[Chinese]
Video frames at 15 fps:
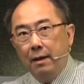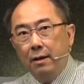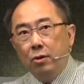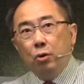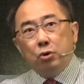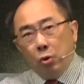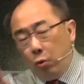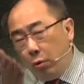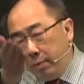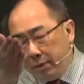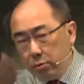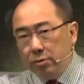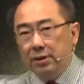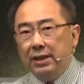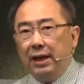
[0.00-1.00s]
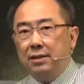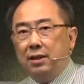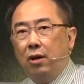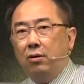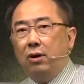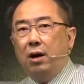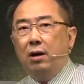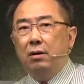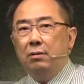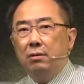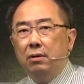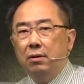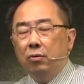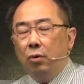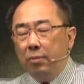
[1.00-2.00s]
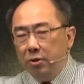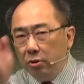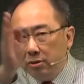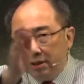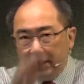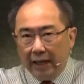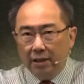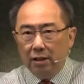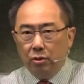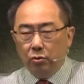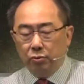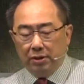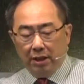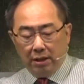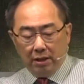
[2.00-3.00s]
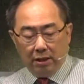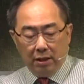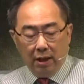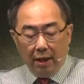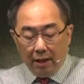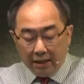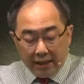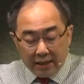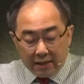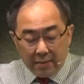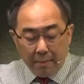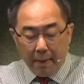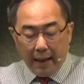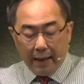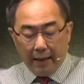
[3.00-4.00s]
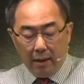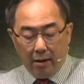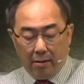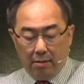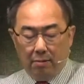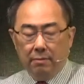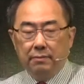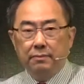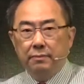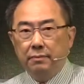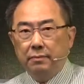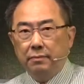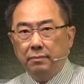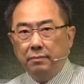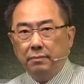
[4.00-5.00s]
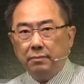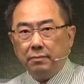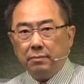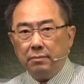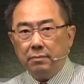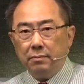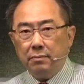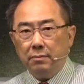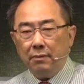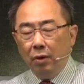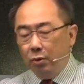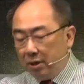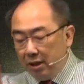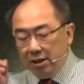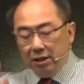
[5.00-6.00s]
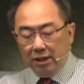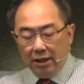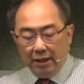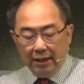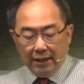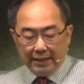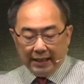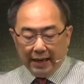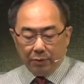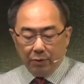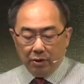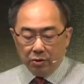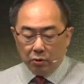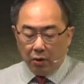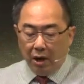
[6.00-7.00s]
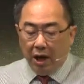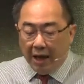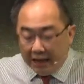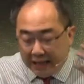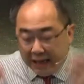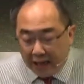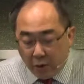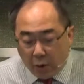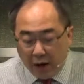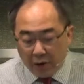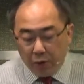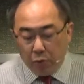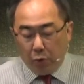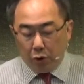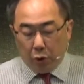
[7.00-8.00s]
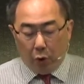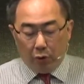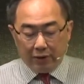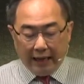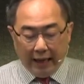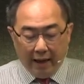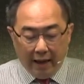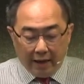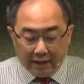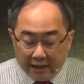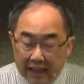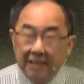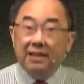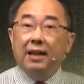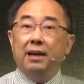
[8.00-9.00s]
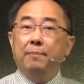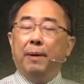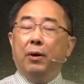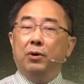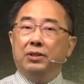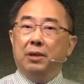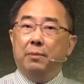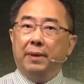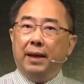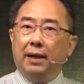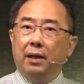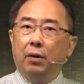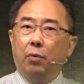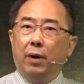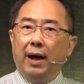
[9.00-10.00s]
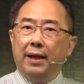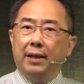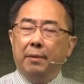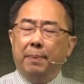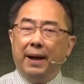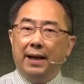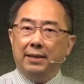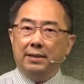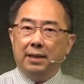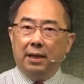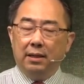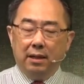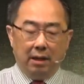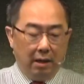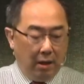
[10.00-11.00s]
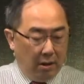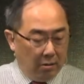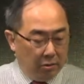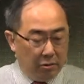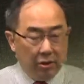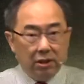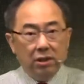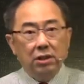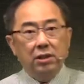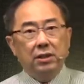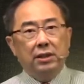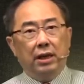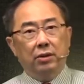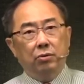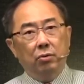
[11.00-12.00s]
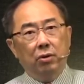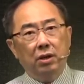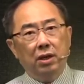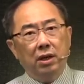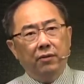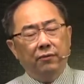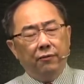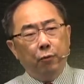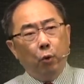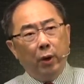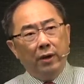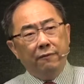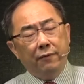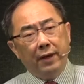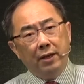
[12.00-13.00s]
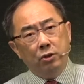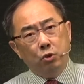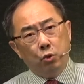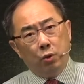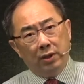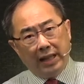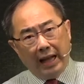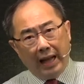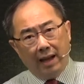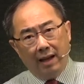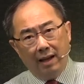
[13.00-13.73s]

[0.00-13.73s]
有时候我们就是这样祷告，我们就是这样子读圣经。其实没有。我曾经听一个讲员说：“耶和华与我同在，人能把我怎么样呢？我还能怕谁呢？”我就心里想说：“你为非作歹，